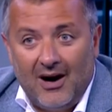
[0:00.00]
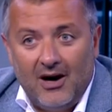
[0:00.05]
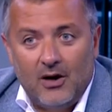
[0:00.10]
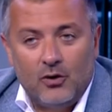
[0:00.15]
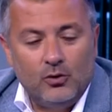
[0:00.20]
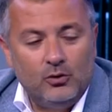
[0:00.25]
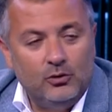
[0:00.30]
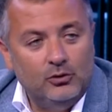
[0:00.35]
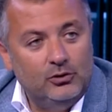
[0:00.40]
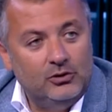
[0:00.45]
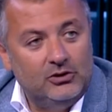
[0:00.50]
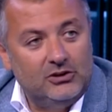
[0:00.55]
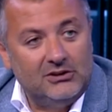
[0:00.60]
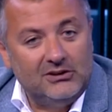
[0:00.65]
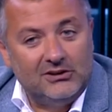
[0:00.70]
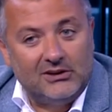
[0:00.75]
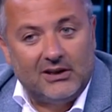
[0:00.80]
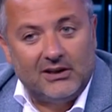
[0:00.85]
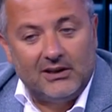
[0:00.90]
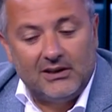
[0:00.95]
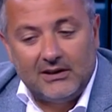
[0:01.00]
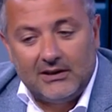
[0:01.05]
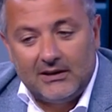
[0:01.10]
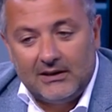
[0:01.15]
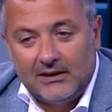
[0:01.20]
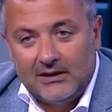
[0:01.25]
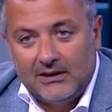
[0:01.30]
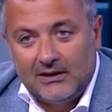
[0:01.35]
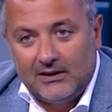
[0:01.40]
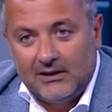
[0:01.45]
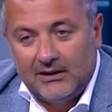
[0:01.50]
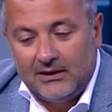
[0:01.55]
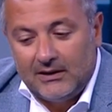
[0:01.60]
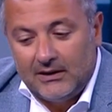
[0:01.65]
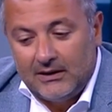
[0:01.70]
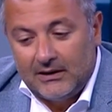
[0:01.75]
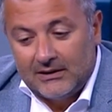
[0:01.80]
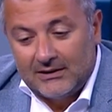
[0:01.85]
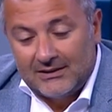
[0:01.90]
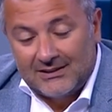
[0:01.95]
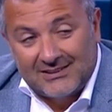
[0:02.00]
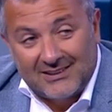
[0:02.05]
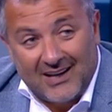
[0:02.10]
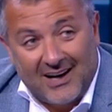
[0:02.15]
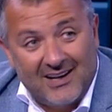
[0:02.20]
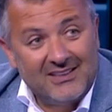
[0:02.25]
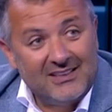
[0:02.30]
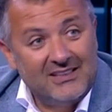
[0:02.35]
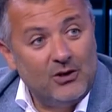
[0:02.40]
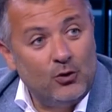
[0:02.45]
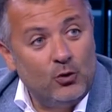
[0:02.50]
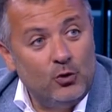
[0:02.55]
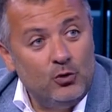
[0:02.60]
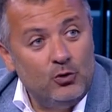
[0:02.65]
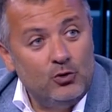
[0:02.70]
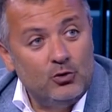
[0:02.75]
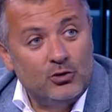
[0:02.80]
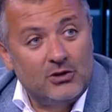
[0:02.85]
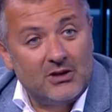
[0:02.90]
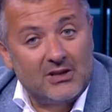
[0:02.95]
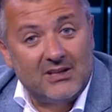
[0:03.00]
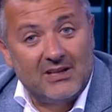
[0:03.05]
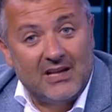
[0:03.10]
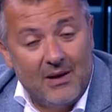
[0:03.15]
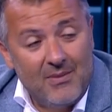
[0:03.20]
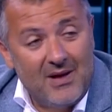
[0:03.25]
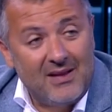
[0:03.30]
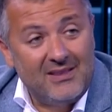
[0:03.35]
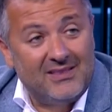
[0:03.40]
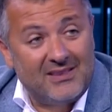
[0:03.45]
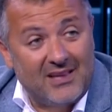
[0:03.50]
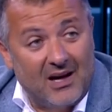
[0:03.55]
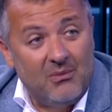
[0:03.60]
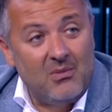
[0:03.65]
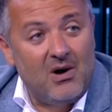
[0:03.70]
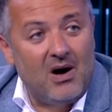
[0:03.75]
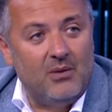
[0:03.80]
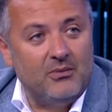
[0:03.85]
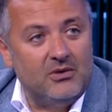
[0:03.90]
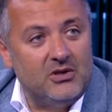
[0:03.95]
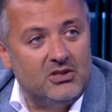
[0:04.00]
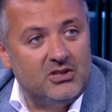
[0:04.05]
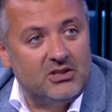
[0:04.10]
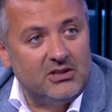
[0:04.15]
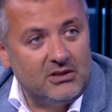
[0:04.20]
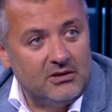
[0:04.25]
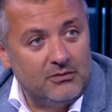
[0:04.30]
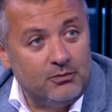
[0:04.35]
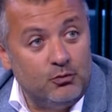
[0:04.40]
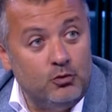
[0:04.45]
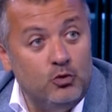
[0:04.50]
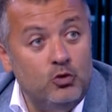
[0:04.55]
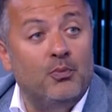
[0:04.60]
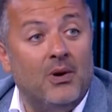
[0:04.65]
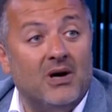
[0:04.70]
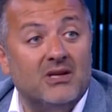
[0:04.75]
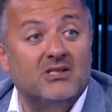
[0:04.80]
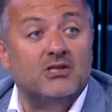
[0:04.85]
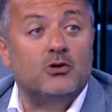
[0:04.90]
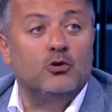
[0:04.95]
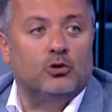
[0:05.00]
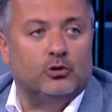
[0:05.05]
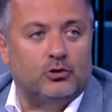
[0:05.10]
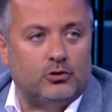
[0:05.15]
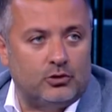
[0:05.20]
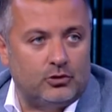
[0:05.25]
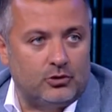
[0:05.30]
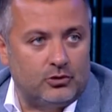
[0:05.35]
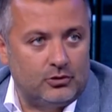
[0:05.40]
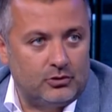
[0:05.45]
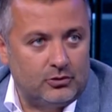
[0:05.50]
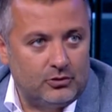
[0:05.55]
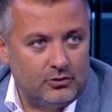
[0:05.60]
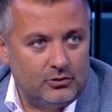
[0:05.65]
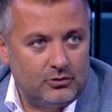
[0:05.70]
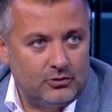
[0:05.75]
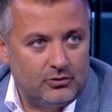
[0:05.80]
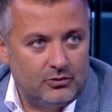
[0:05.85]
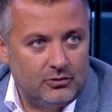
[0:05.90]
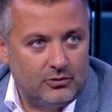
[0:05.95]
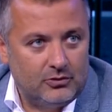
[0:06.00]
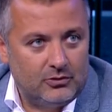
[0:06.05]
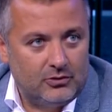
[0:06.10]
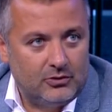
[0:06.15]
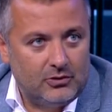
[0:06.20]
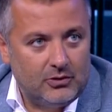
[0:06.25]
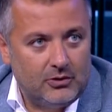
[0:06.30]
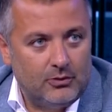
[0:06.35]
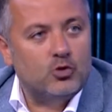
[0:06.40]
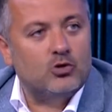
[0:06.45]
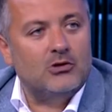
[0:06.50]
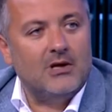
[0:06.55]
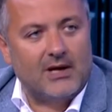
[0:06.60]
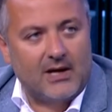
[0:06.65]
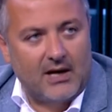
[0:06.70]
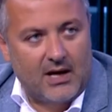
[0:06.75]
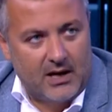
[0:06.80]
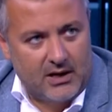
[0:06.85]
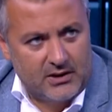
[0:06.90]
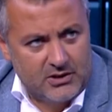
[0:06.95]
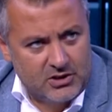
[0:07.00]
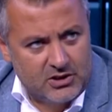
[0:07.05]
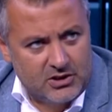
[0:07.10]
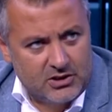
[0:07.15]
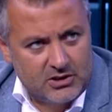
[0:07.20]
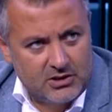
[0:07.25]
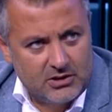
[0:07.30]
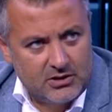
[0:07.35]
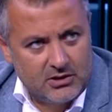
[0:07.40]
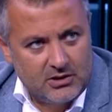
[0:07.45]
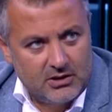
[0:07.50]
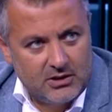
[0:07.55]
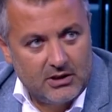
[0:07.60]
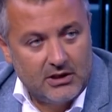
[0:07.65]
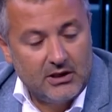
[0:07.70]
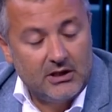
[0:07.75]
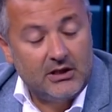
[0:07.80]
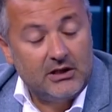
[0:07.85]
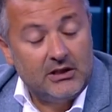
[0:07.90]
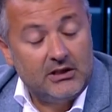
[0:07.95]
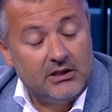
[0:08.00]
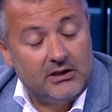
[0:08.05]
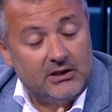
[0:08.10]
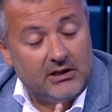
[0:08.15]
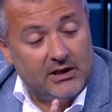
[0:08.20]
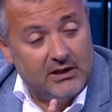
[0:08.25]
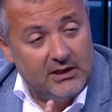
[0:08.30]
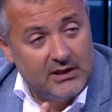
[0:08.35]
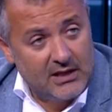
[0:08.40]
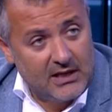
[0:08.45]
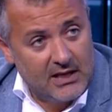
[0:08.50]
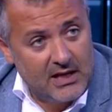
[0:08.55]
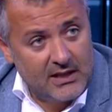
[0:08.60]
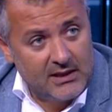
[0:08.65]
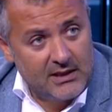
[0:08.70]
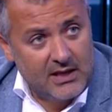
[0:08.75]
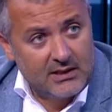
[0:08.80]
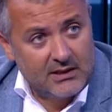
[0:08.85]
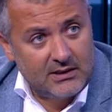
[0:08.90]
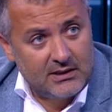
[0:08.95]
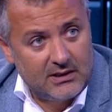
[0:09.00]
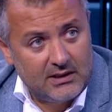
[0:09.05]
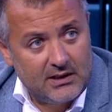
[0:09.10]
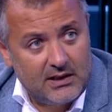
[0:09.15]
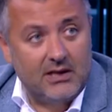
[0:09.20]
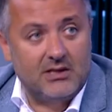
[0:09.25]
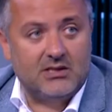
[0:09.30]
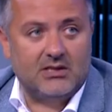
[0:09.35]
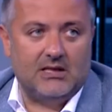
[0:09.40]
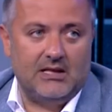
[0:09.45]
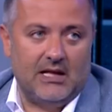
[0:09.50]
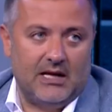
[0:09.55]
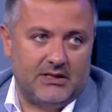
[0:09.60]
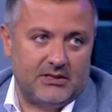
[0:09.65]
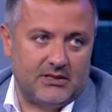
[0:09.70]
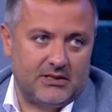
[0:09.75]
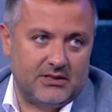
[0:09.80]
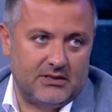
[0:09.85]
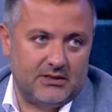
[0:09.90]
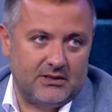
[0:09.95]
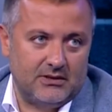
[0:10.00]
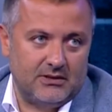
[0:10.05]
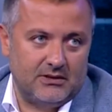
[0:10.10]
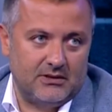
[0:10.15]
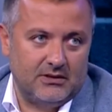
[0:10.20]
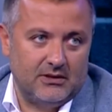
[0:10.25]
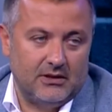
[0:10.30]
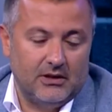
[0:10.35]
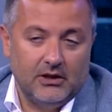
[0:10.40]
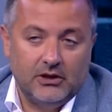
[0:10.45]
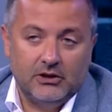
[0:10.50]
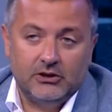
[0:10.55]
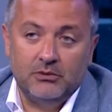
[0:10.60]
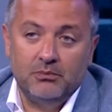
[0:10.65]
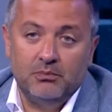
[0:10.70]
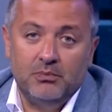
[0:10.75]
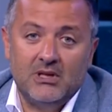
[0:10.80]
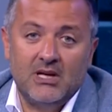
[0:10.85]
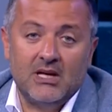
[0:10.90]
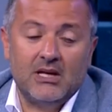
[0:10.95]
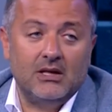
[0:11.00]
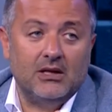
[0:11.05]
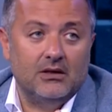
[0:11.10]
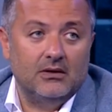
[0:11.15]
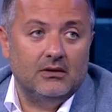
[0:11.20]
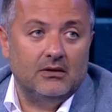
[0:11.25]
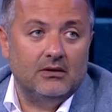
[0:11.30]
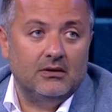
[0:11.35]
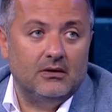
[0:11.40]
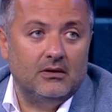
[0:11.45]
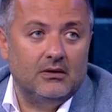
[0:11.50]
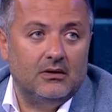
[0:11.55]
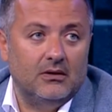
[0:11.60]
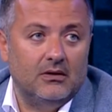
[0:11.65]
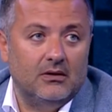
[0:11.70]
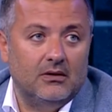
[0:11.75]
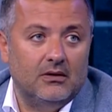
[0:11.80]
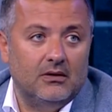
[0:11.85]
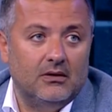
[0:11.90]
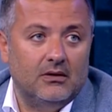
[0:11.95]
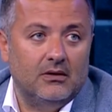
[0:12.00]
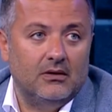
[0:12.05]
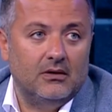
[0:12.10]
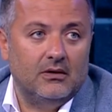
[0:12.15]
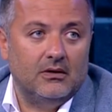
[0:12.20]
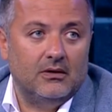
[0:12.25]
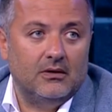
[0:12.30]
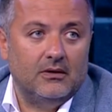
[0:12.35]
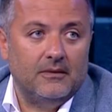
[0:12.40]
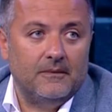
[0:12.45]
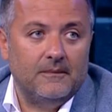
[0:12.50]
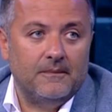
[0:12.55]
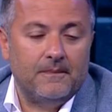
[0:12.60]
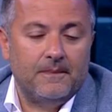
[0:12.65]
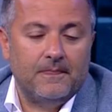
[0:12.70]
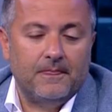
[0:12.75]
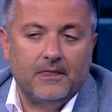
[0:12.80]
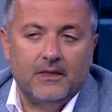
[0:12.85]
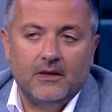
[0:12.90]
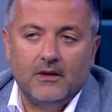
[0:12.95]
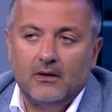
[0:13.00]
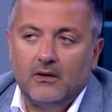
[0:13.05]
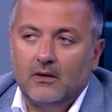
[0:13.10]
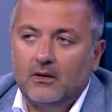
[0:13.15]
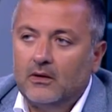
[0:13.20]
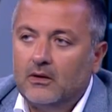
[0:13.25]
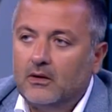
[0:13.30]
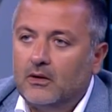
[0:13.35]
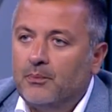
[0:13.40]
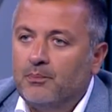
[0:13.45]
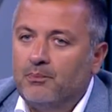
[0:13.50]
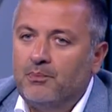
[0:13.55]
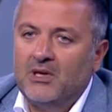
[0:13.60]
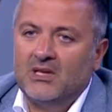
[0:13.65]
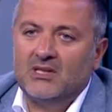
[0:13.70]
Ağır olduğu için de sahadaki oyuncuların hemen tamamı için büyük baskı olur. Muslera hariç. Yeni gelenler eskiler. Şimdi Özellikle bir, de onun pozisyonda oynayacak Belhanda için.